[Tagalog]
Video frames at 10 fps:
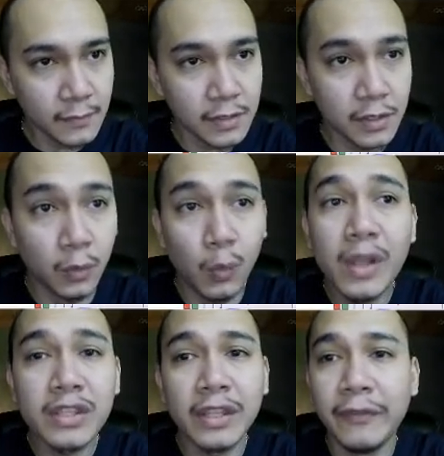So
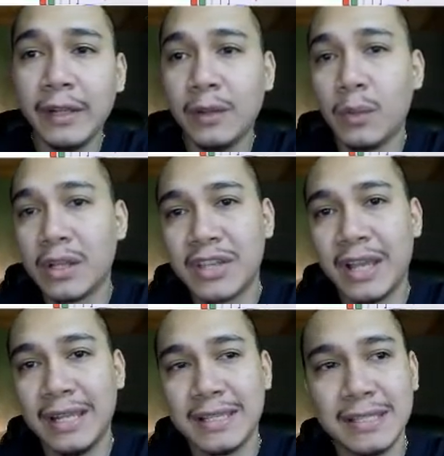what definitely watch
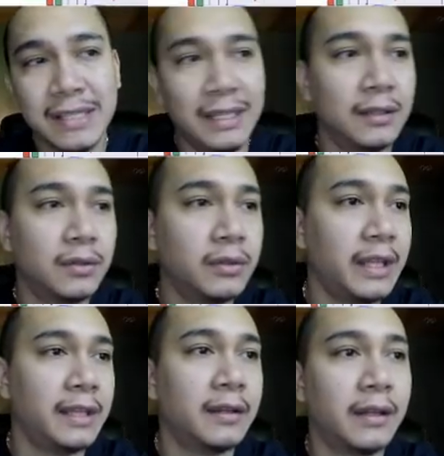LSC today.